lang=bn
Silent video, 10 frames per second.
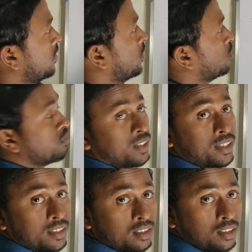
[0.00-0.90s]
এ টু দি পাওয়ার
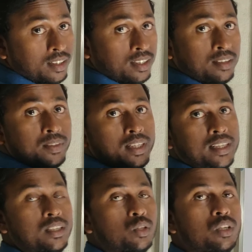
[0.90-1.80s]
এনের এখানে আমরা
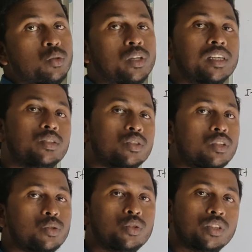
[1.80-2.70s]
এন ইকুয়াল টু ওয়ানের জন্য
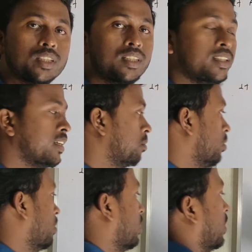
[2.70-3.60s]
ট্রু হচ্ছে কিনা দেখব
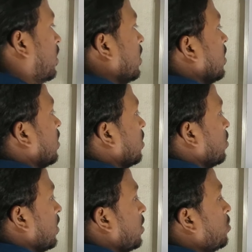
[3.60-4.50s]
তো
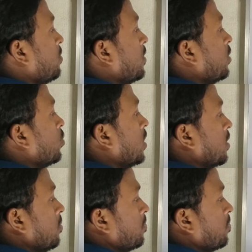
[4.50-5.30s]
এ টু দি পাওয়ার ওয়ান